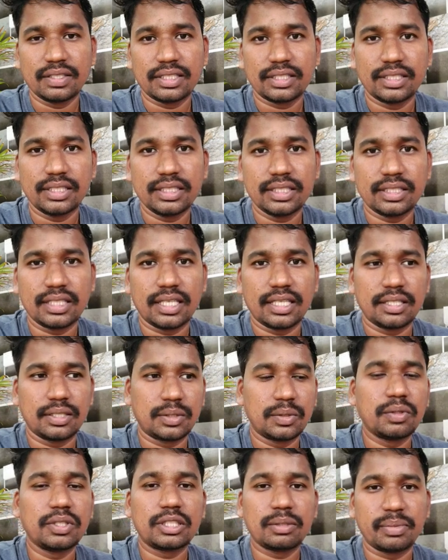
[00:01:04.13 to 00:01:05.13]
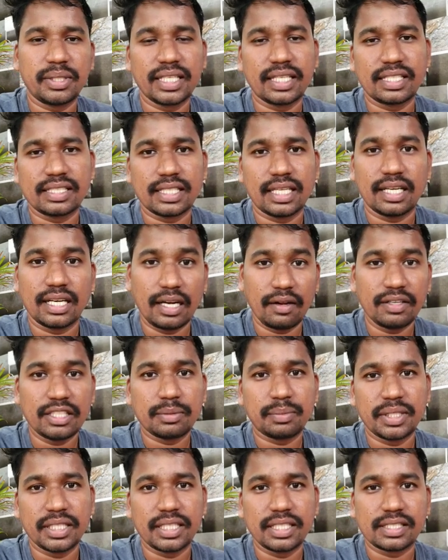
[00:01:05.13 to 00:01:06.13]
வந்துட்டு நான் டுவெல்த்து படிக்கிறேன் சார் நான்
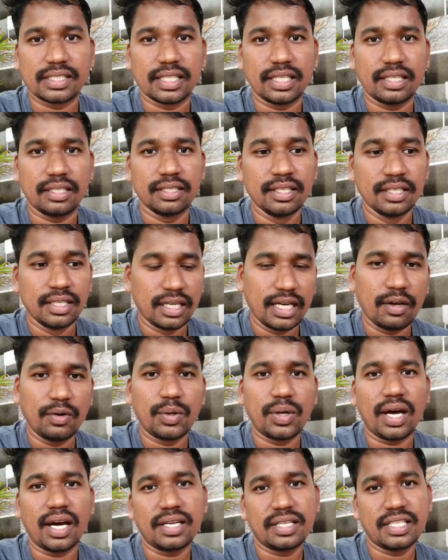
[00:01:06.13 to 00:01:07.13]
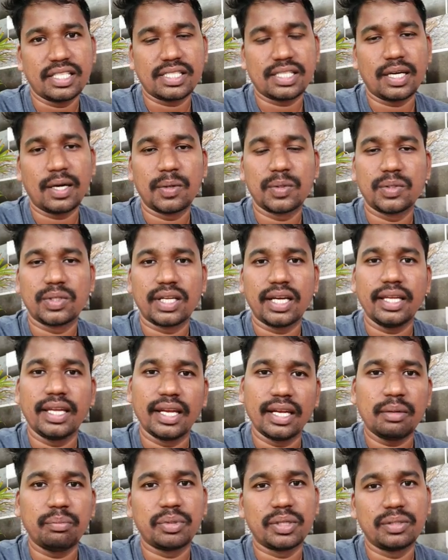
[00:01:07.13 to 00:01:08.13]
லெவன்த்து படிக்கிறேன் சார் நான் ஒரு ஆர்டிஸ்ட் ஆகணும்னா
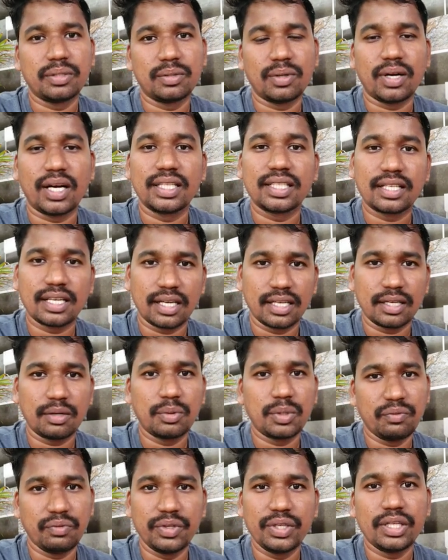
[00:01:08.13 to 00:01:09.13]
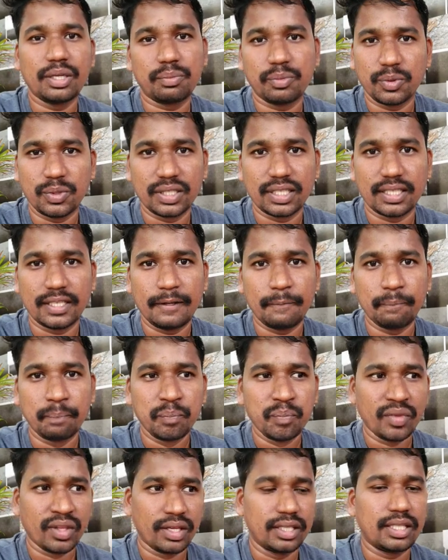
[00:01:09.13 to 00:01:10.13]
என்ன பண்ணணும் அதுக்காக ஒரு வீடியோ போடுங்களேன்
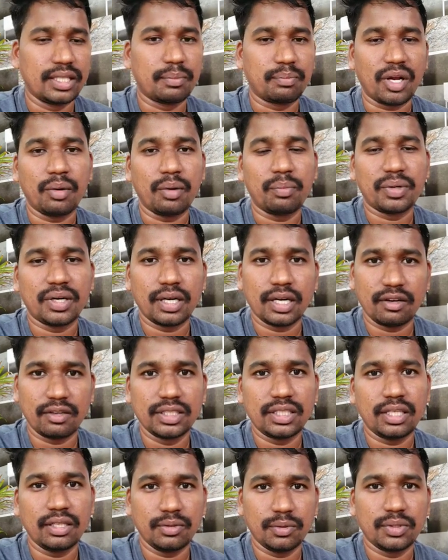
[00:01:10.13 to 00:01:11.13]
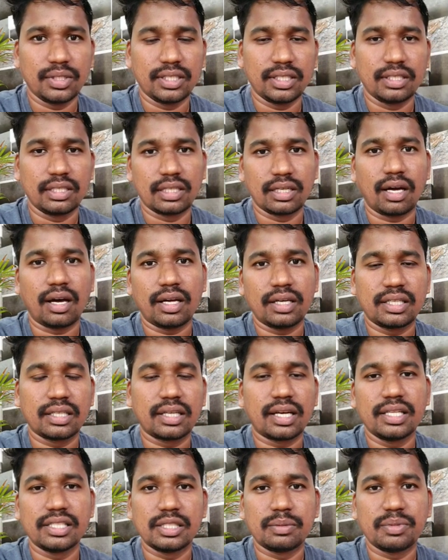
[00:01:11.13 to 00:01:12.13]
இதை ப்ராப்பராக நான் வந்துட்டு ஒரு ஆர்ட்
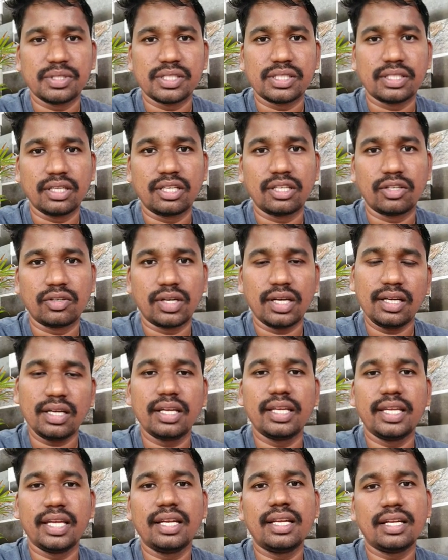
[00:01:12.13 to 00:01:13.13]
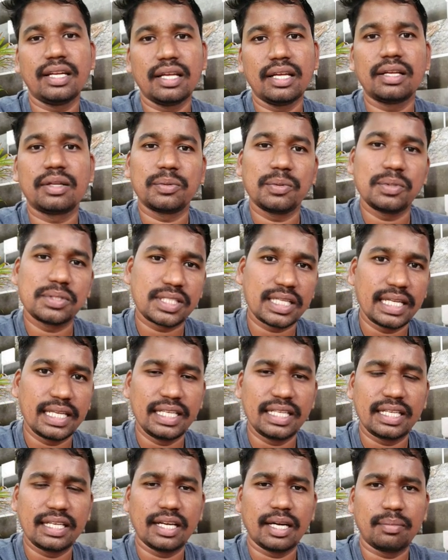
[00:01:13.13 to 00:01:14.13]
காலேஜில் போய் சேரணும்னா என்னென்ன ரூல்ஸ் எல்லாம்
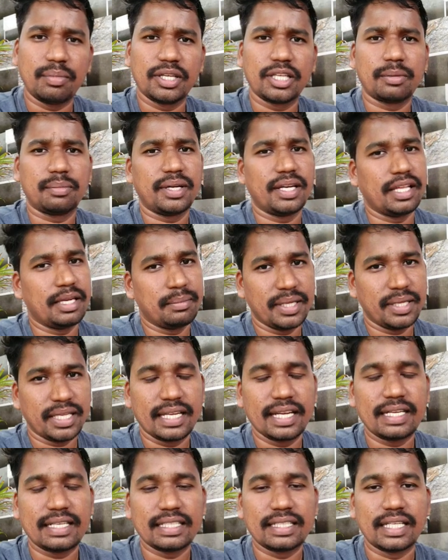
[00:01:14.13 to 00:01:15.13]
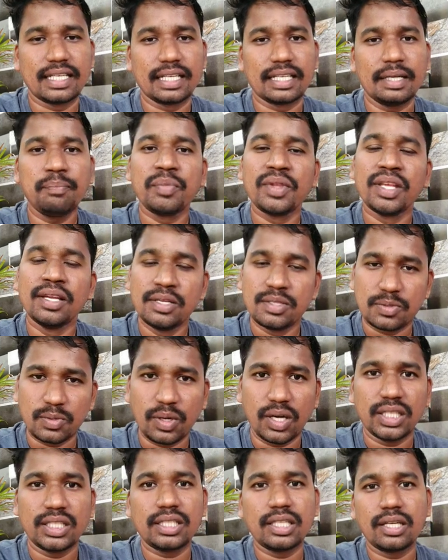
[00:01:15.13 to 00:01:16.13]
இருக்குது அப்படிங்கிற மாதிரி நிறைய பேர் கேட்டிருந்தாங்க
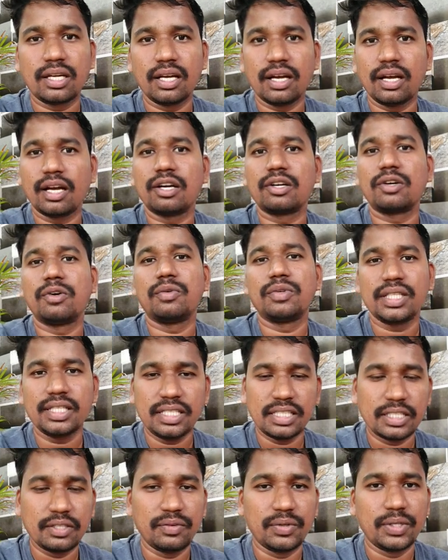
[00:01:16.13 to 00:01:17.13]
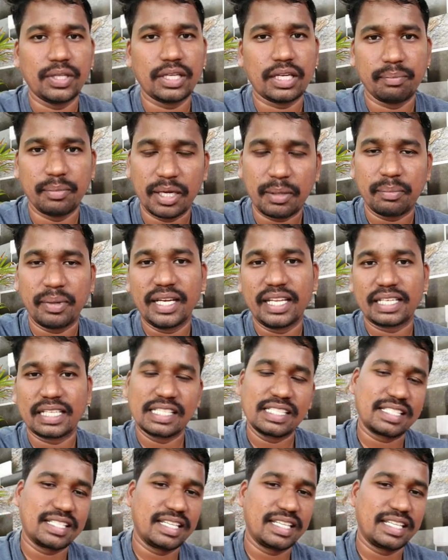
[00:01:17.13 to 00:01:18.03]
ஸோ அதுக்காகவும் தான் இந்த வீடியோ நான் மேக் பண்ணியிருக்கேன்